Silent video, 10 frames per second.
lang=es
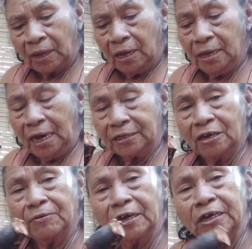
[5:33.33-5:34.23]
Y
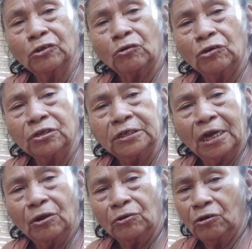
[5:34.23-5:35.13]
hacer fresquito con
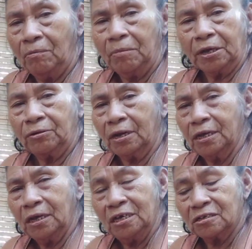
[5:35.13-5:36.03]
hielo, no, hombre, está
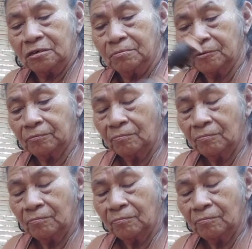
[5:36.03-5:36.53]
riquísimo.